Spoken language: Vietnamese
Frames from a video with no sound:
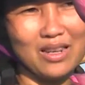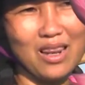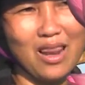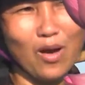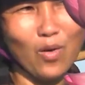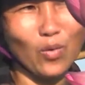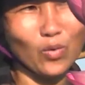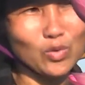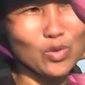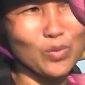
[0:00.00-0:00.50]
mình
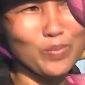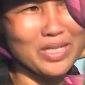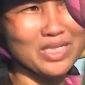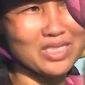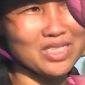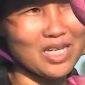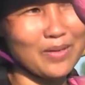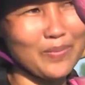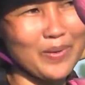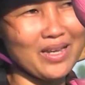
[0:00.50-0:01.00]
nấu rồi
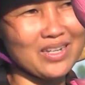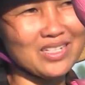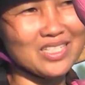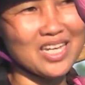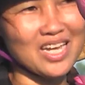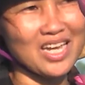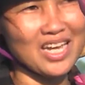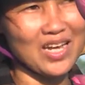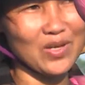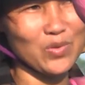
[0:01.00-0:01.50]
mình chế biến
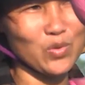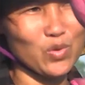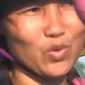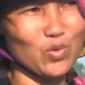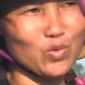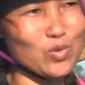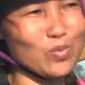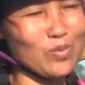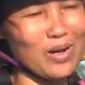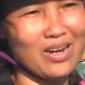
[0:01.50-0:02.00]
chè rồi
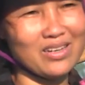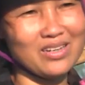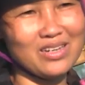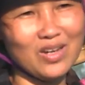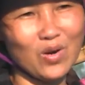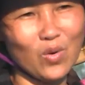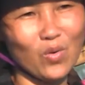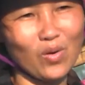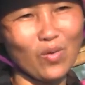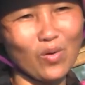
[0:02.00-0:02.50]
vâng. nói chung là
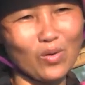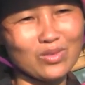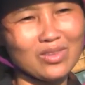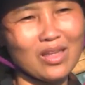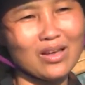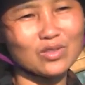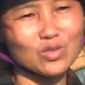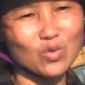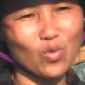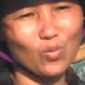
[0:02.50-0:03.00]
nhiều có
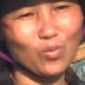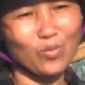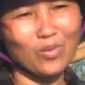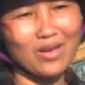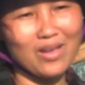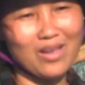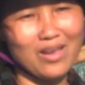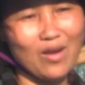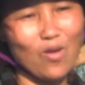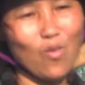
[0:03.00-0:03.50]
tác dụng
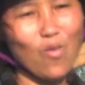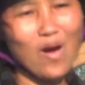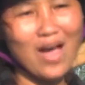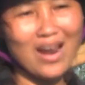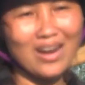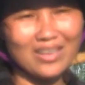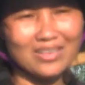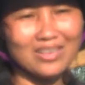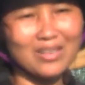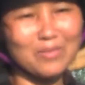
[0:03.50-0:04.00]
dạ.
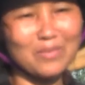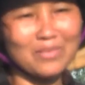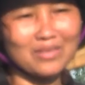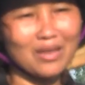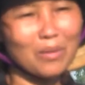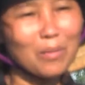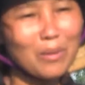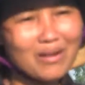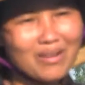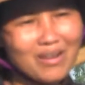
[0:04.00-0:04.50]
hoa này thì
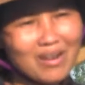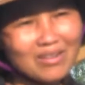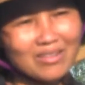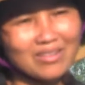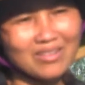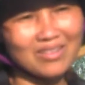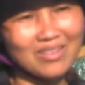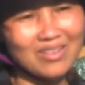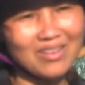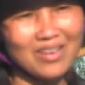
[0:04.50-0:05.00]
mình thắp
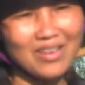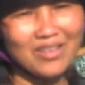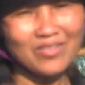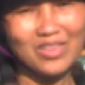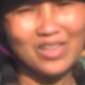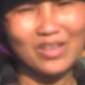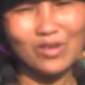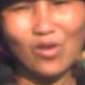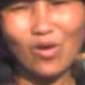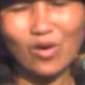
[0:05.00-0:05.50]
hương vâng.
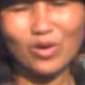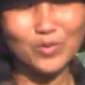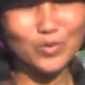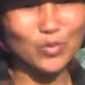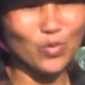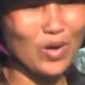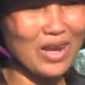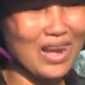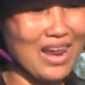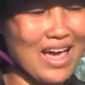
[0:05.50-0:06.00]
thế còn ví
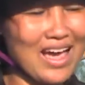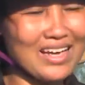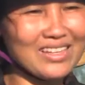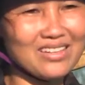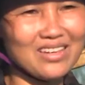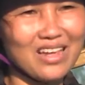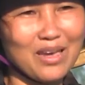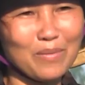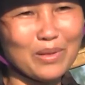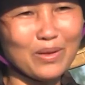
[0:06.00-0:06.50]
dụ lá
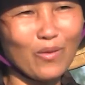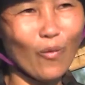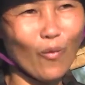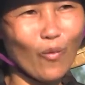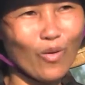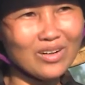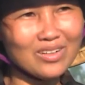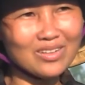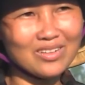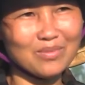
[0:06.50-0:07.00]
thì để mình
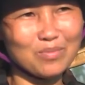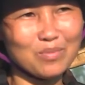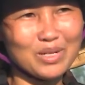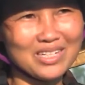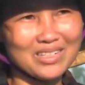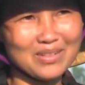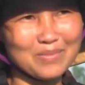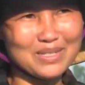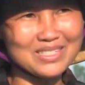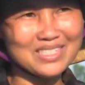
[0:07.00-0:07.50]
uống
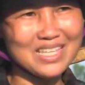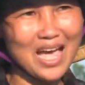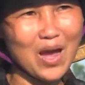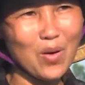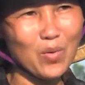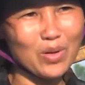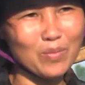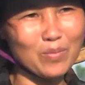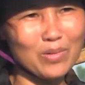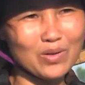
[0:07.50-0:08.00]
mình, à. mình
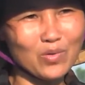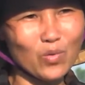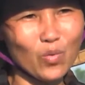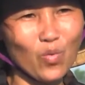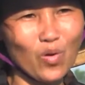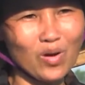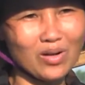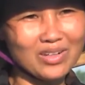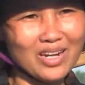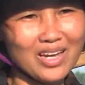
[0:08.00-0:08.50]
sao nên mình
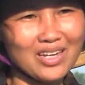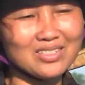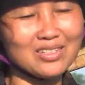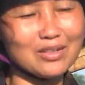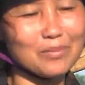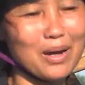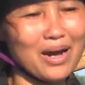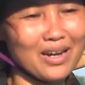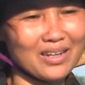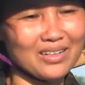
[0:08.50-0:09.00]
uống để
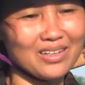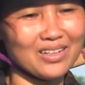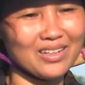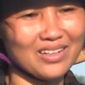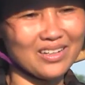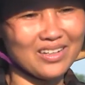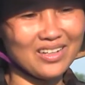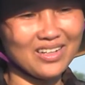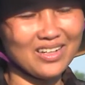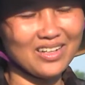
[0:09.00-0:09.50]
chữa bệnh chữa
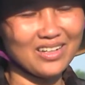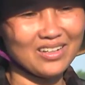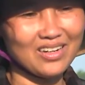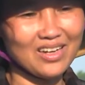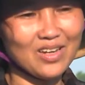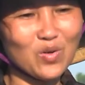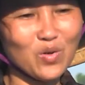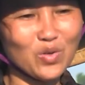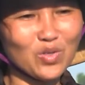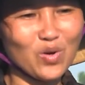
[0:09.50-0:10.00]
bệnh đúng không
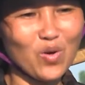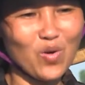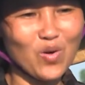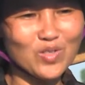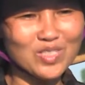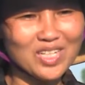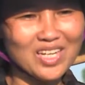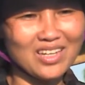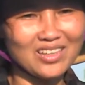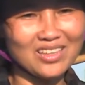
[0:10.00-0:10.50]
đấy còn
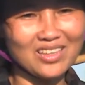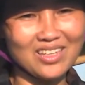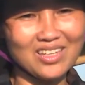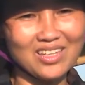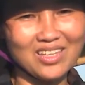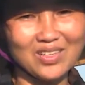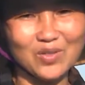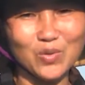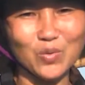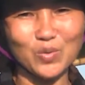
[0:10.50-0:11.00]
ngó sen
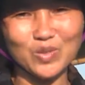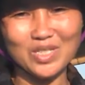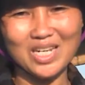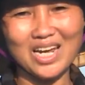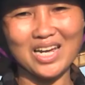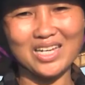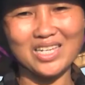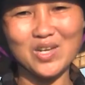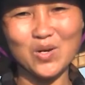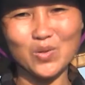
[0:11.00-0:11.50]
thì ví dụ như
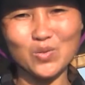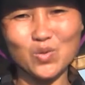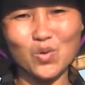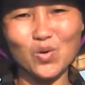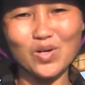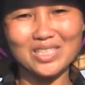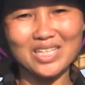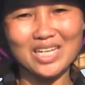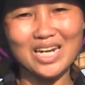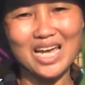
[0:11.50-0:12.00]
là nhiều
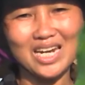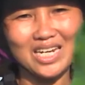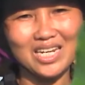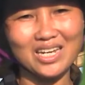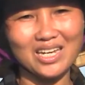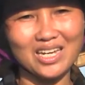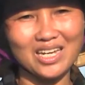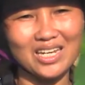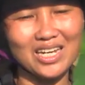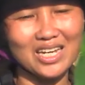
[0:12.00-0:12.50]
chỗ người ta đặt
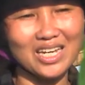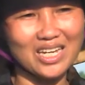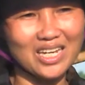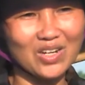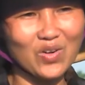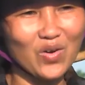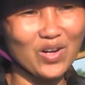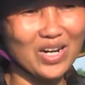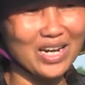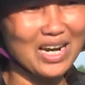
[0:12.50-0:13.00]
để
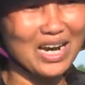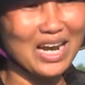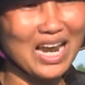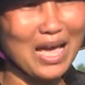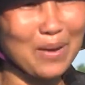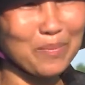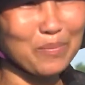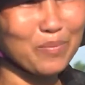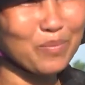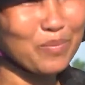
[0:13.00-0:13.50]
để gọi là
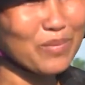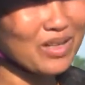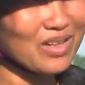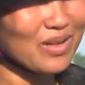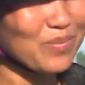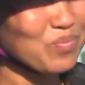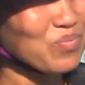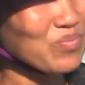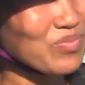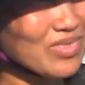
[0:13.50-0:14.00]
làm
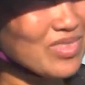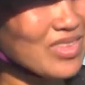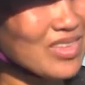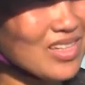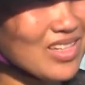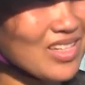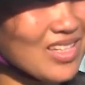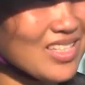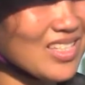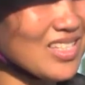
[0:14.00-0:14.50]

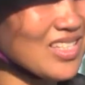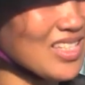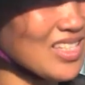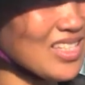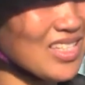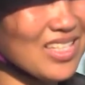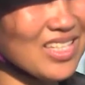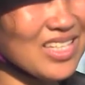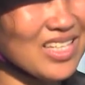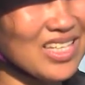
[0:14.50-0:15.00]

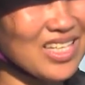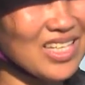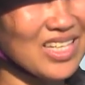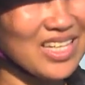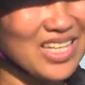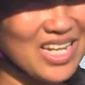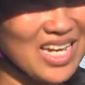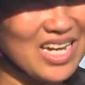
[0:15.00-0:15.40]
uh, nộm